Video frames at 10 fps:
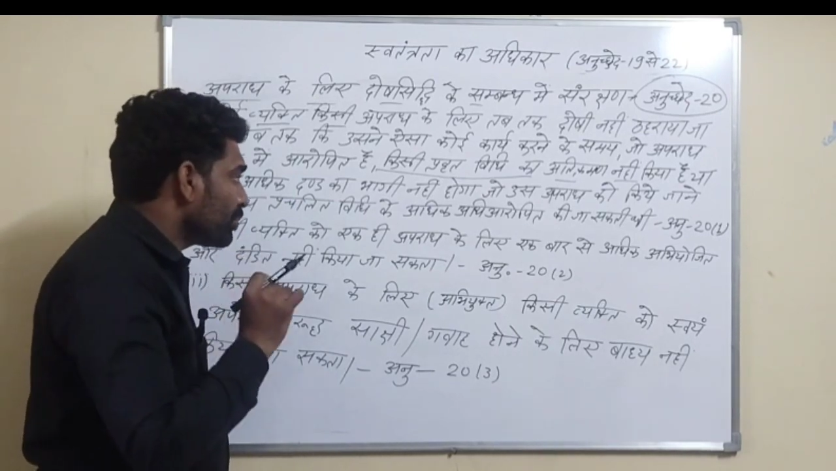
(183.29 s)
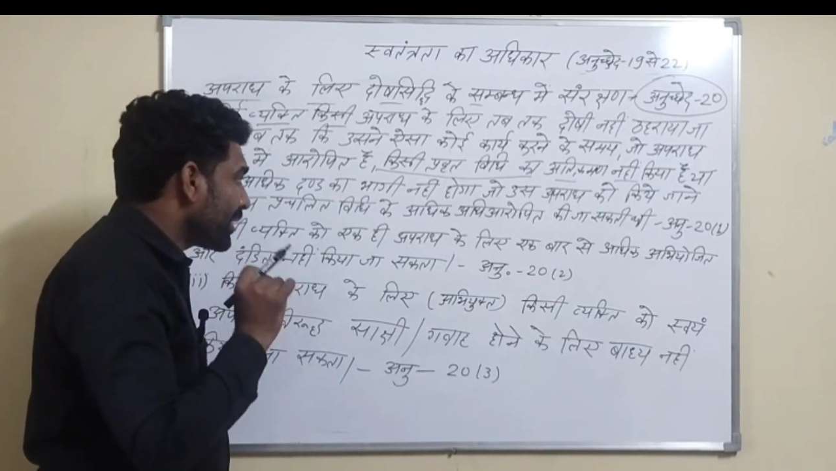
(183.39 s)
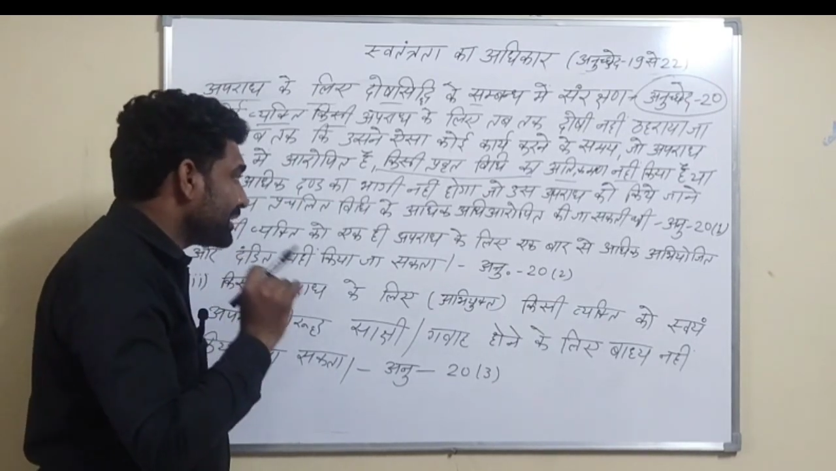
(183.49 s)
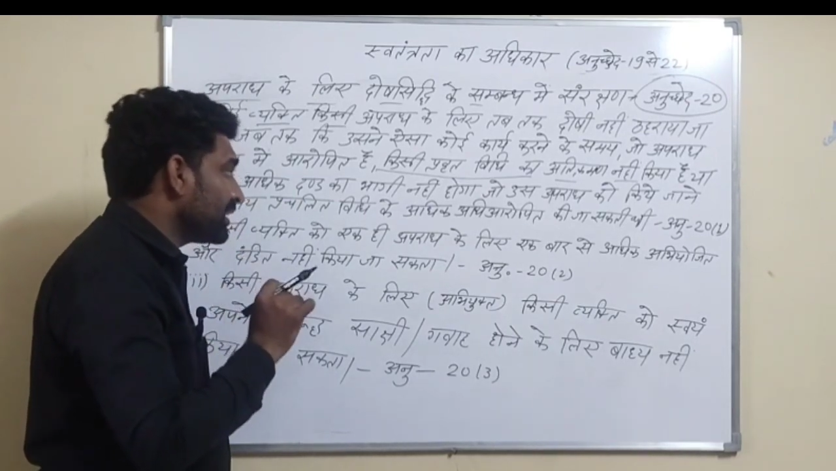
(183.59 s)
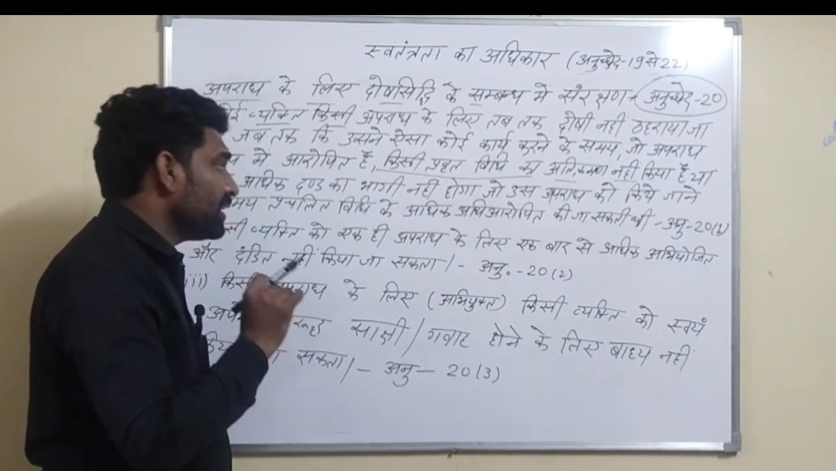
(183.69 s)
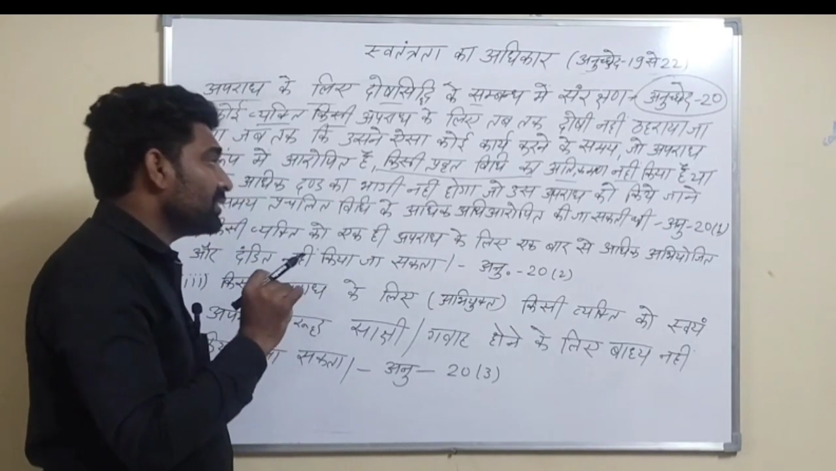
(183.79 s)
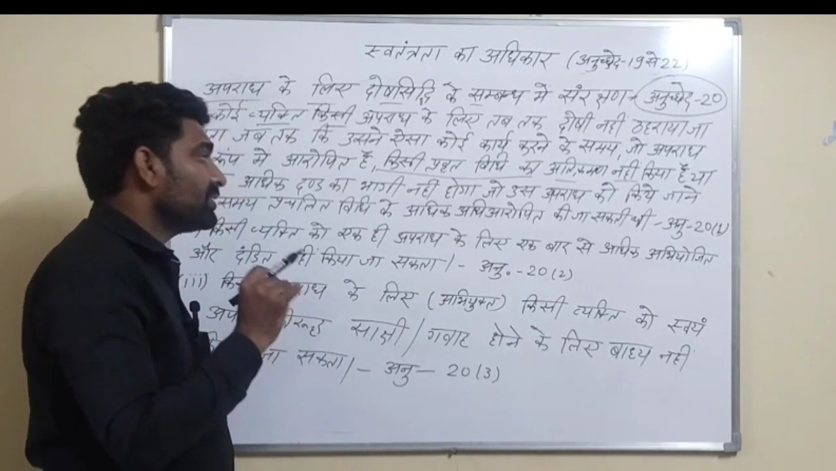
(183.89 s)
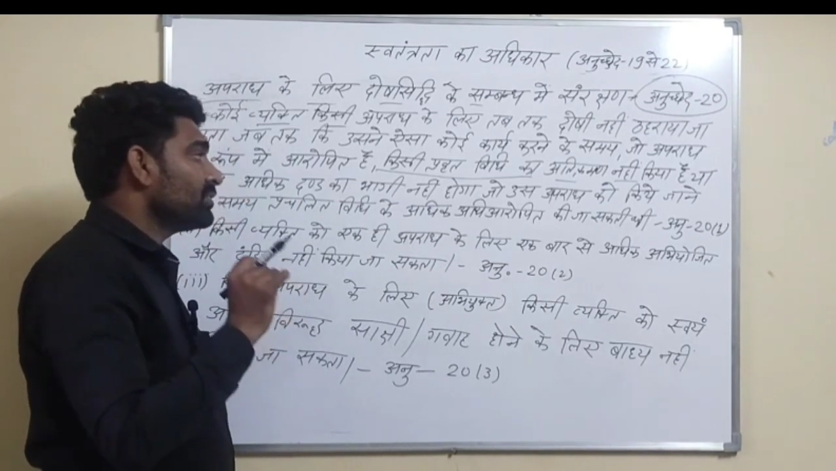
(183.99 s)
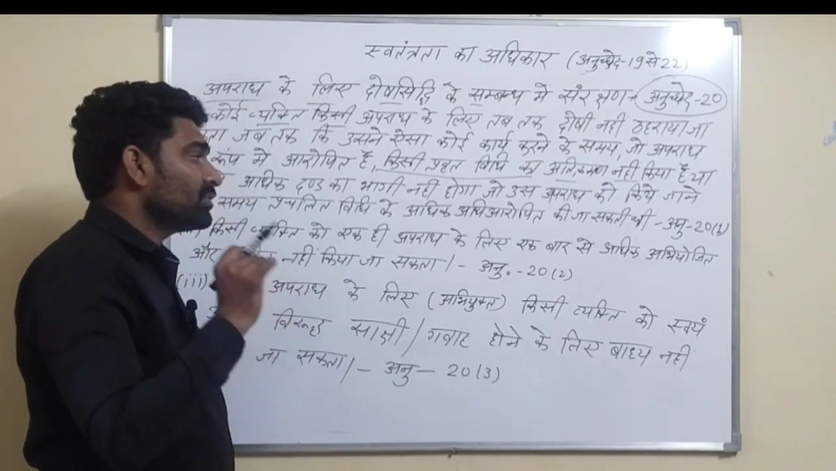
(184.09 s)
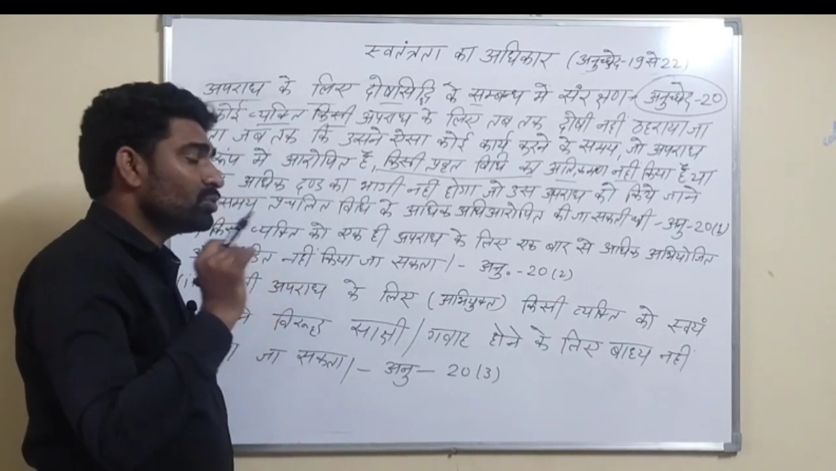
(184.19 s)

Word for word: प्रचलित